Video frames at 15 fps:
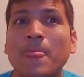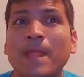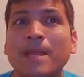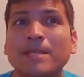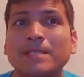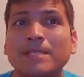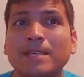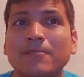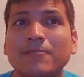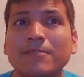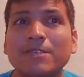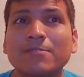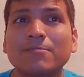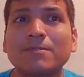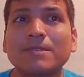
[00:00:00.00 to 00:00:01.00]
Si el
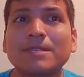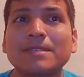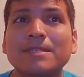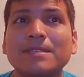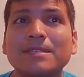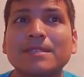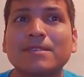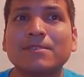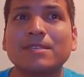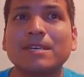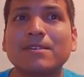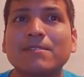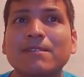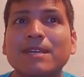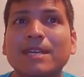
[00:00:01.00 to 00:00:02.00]
alfil estuviese
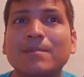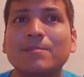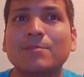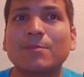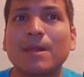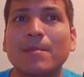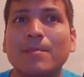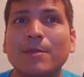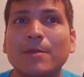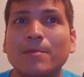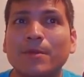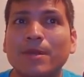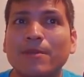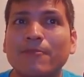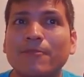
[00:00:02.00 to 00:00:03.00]
desarrollado, la captura peón
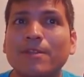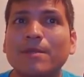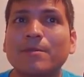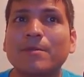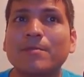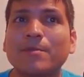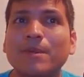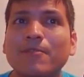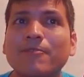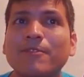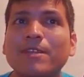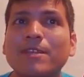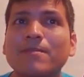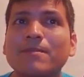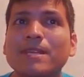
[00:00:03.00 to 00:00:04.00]
por alfil, peón por
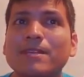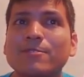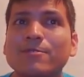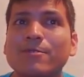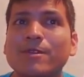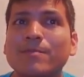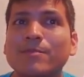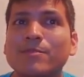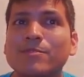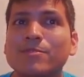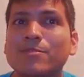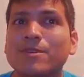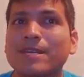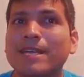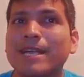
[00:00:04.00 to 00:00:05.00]
alfil, viene torre por
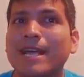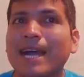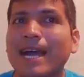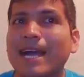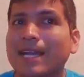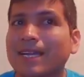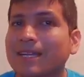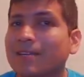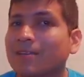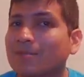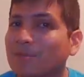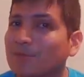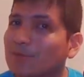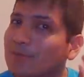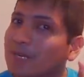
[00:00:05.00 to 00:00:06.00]
torre, jaque
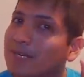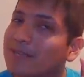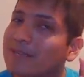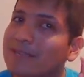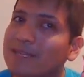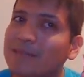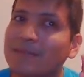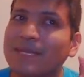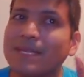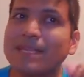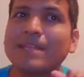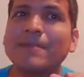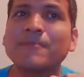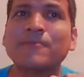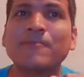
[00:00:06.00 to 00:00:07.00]
como jugada
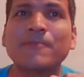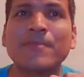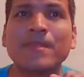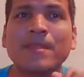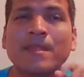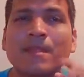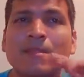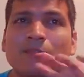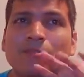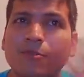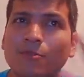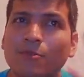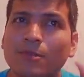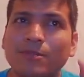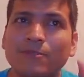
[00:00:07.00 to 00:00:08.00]
intermedia.
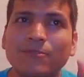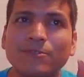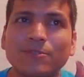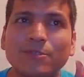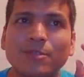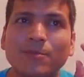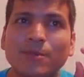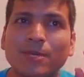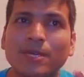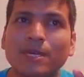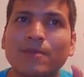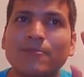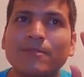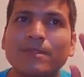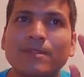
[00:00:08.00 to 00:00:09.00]
Todo esto funcionó porque
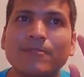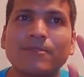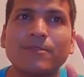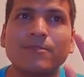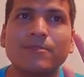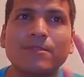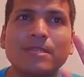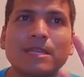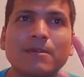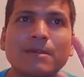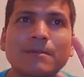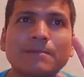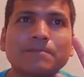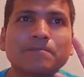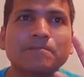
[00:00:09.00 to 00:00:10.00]
el alfil de F1
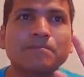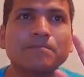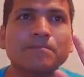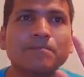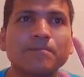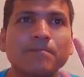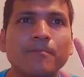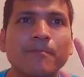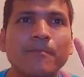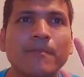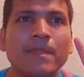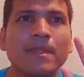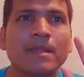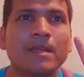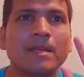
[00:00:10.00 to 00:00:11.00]
estaba
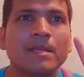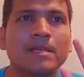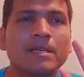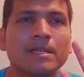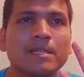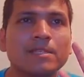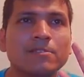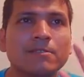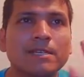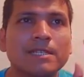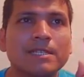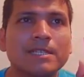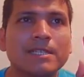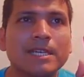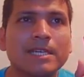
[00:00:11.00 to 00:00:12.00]
en su
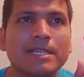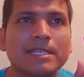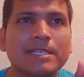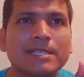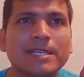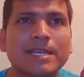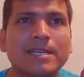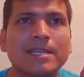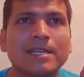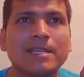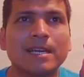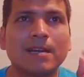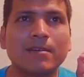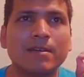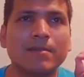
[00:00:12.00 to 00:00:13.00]
casilla inicial.
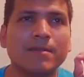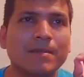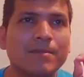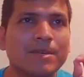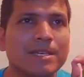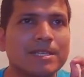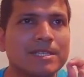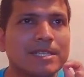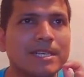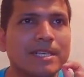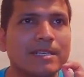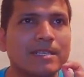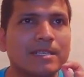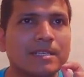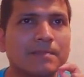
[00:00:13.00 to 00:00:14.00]
A ver, veamos la
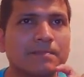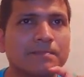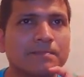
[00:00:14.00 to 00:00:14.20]
siguiente.